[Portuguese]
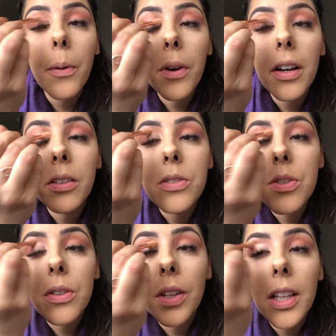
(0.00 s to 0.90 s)
o
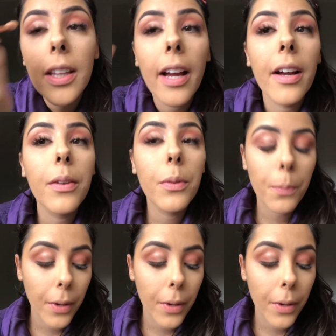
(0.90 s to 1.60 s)
cantinho interno,